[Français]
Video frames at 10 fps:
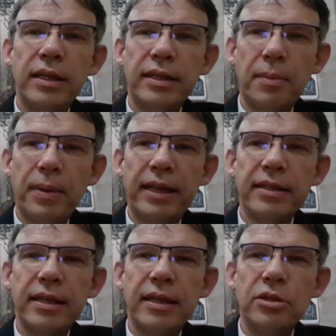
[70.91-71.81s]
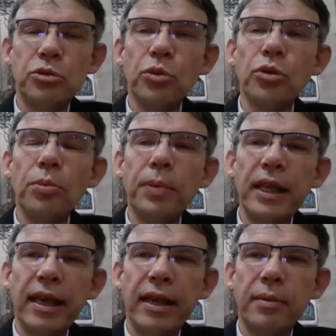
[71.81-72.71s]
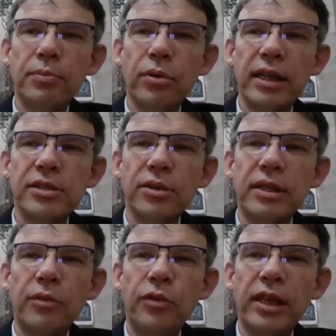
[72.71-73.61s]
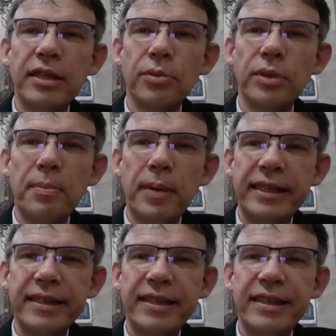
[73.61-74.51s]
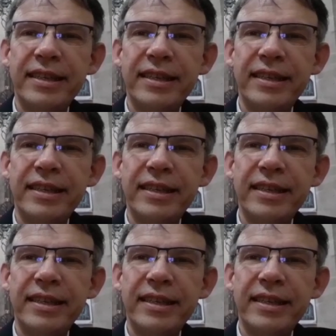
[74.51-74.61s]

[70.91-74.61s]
des prêtres, un jour de prière pour la sanctification des prêtres.